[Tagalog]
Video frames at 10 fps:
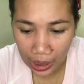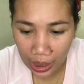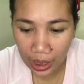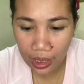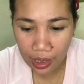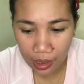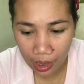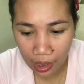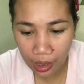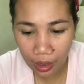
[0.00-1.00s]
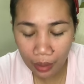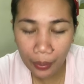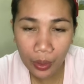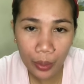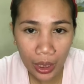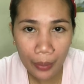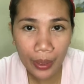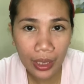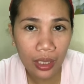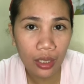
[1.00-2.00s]
really necessary na kapag gumagamit
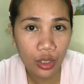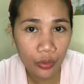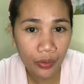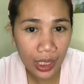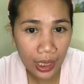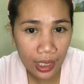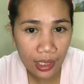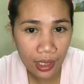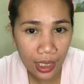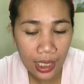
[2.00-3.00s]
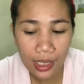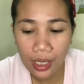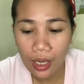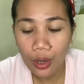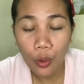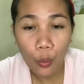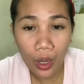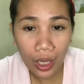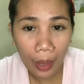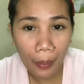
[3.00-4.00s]
ka ng rejuvenating set is
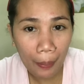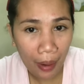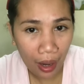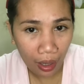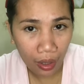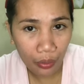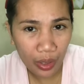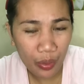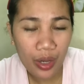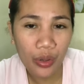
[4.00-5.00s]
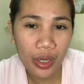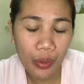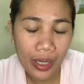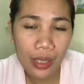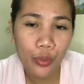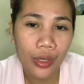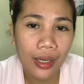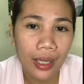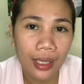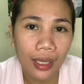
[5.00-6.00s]
huwag kang magpaaraw iwa, or iwasan
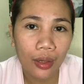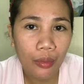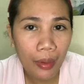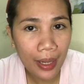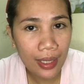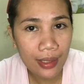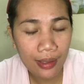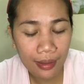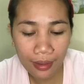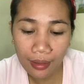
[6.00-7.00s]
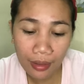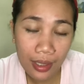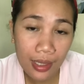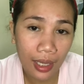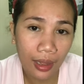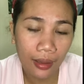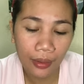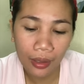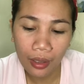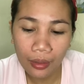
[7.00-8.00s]
muna nating lumabas under the sun.
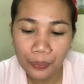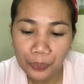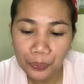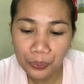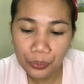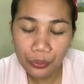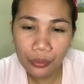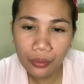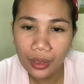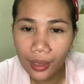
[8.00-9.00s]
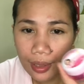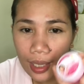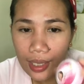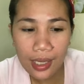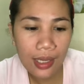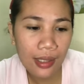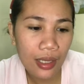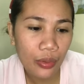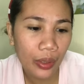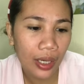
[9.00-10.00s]
Next is
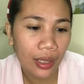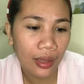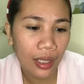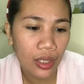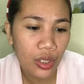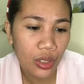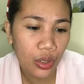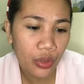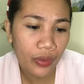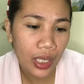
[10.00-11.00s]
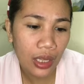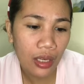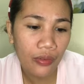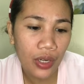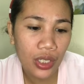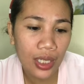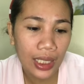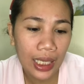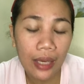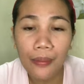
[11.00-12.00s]
this one, the rejuvenating facial
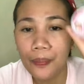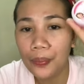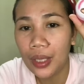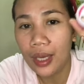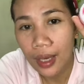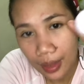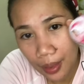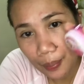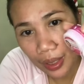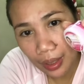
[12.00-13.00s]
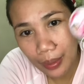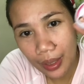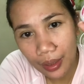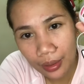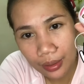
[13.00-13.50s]
cream na panggabi.